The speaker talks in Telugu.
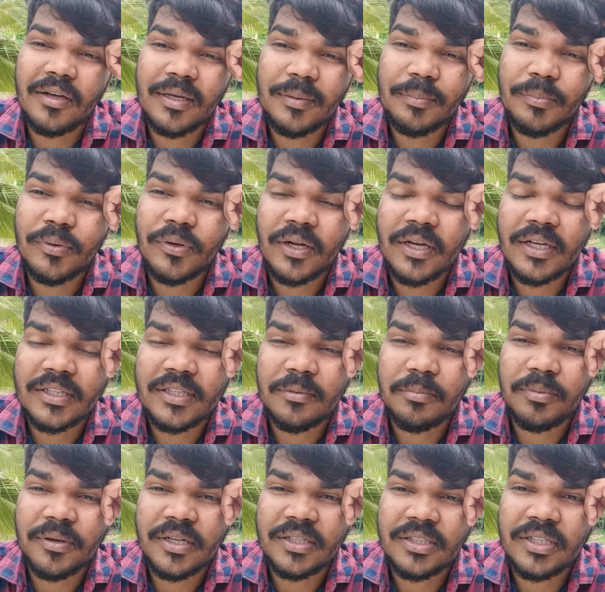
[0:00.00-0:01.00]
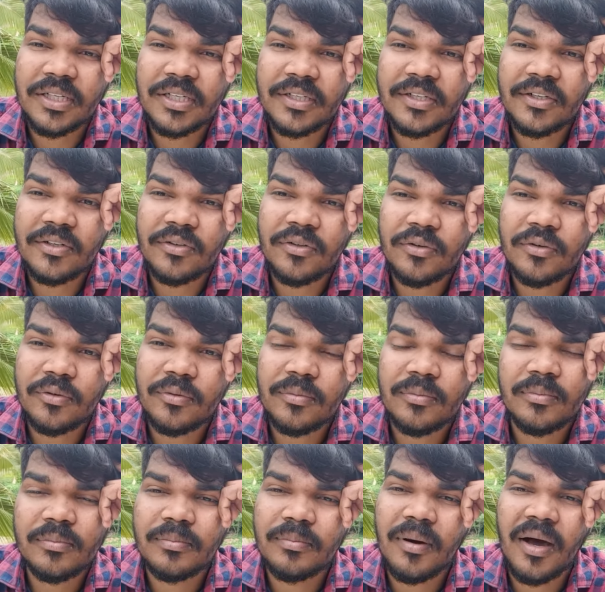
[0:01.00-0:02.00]
ఇప్పుడైతే ప్రజెంట్ నేను
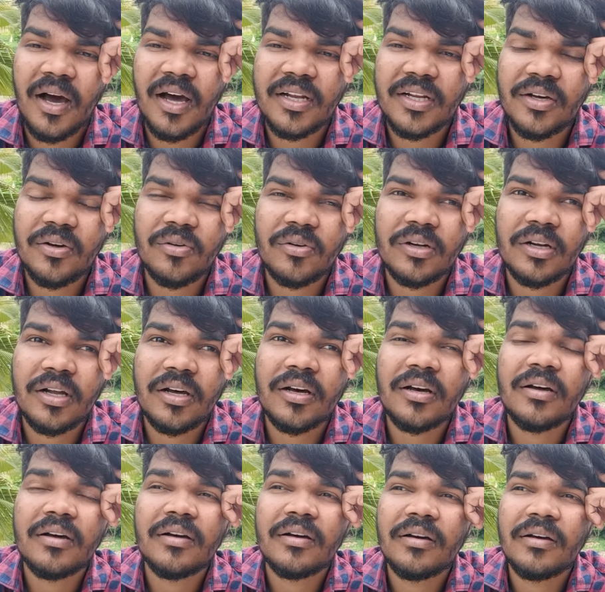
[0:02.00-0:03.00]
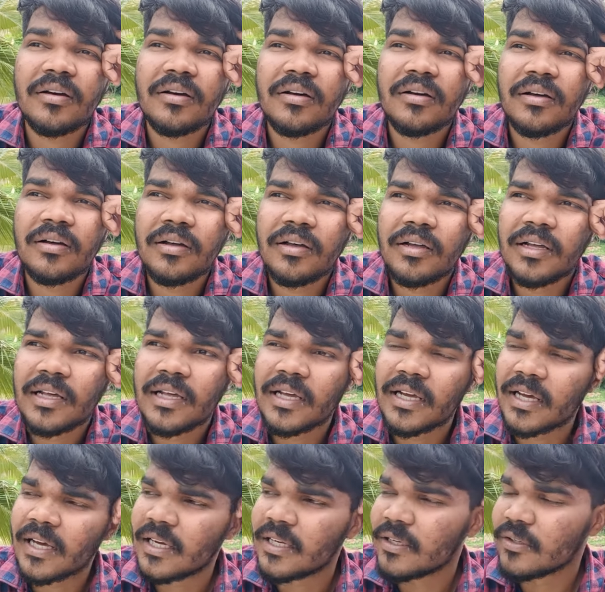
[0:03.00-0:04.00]
బాగానే ఉన్నా
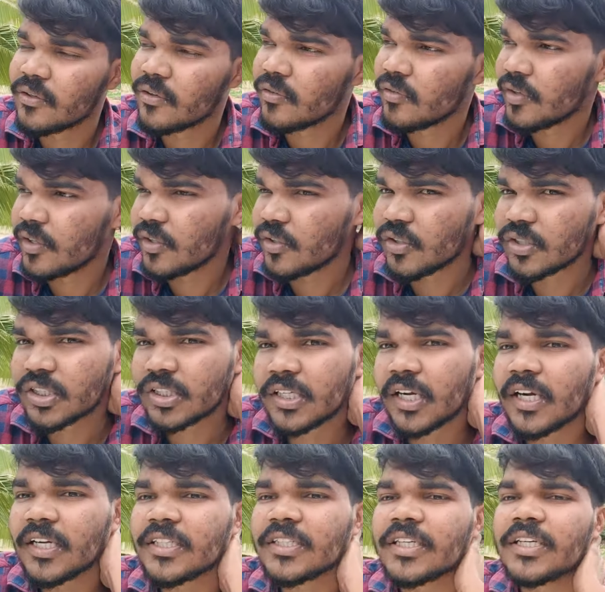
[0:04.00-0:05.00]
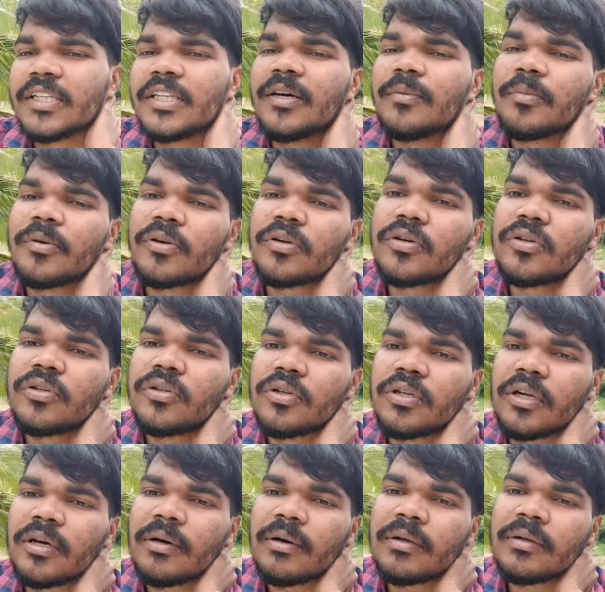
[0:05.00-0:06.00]
ఇంకా నేను వీడియో స్టార్ట్ చేద్దాం
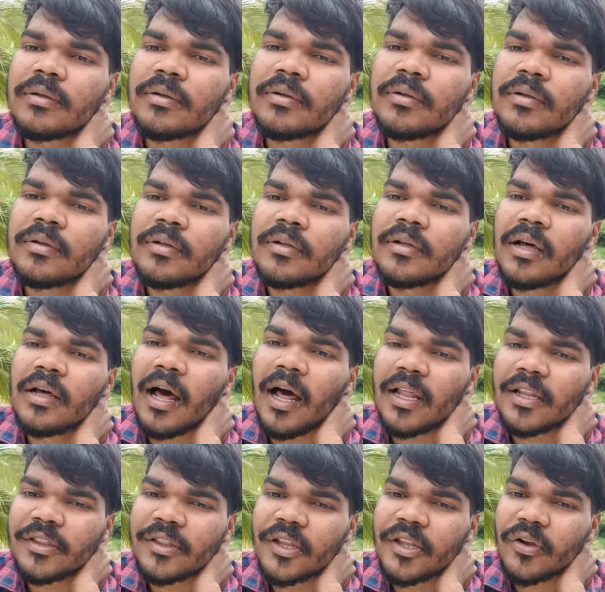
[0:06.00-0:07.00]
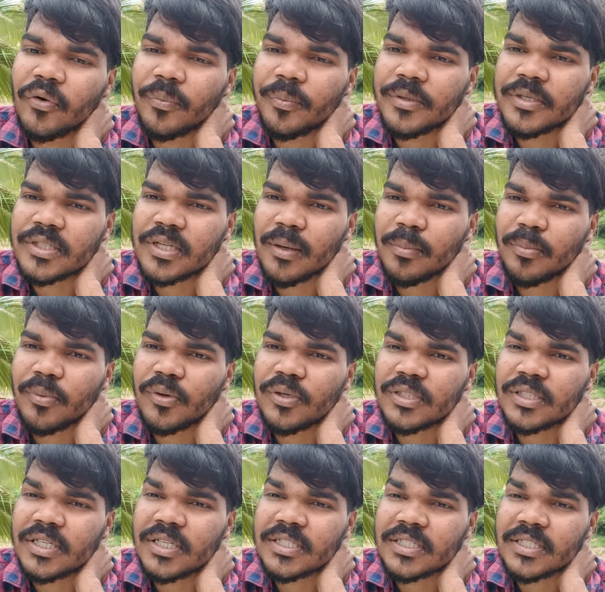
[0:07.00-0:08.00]
అనుకుంటున్నా అందరూ మీ సపోర్ట్
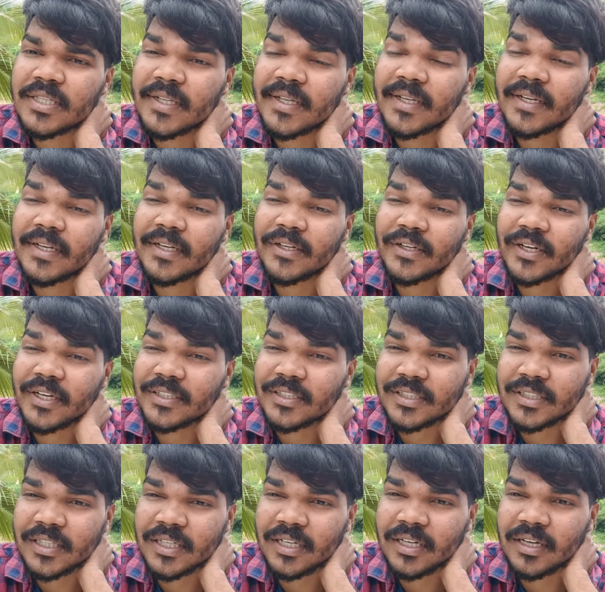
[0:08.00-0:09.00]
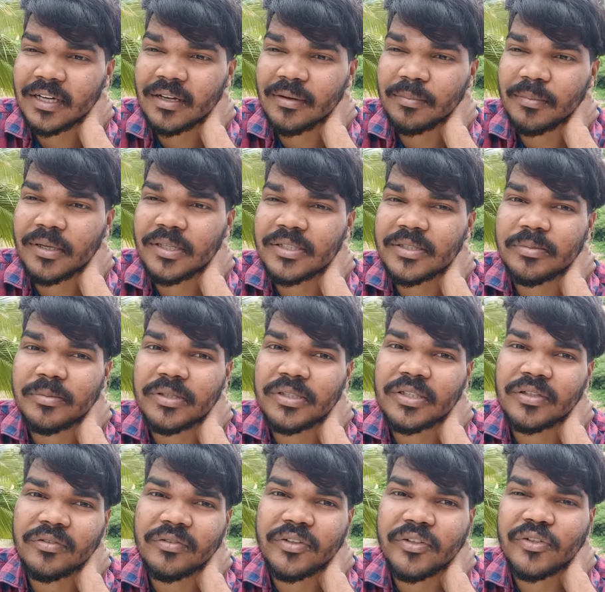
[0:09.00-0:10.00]
చేస్తే నేను ఖచ్చితంగా మంచి
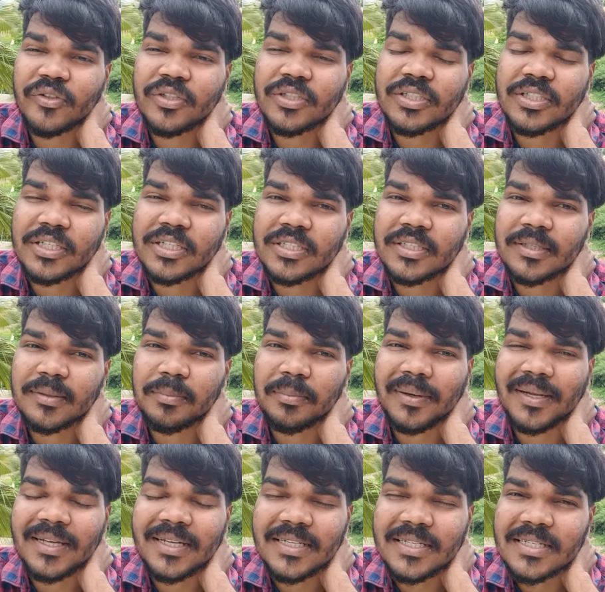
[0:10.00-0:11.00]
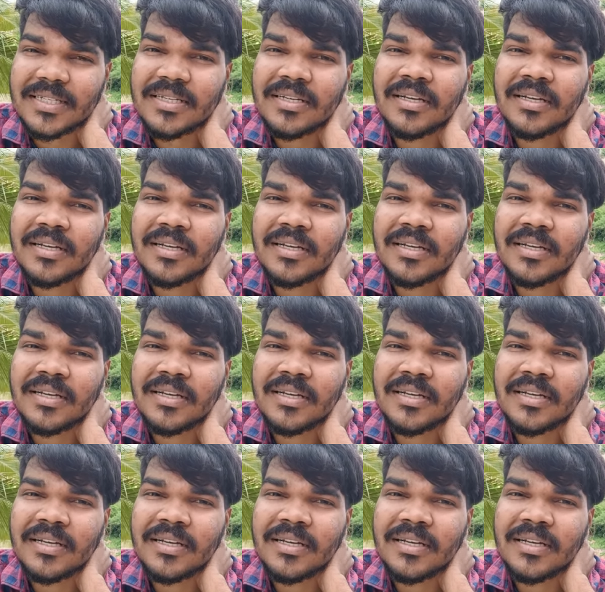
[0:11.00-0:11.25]
మంచి వీడియోస్ చేస్తా ప్లీజ్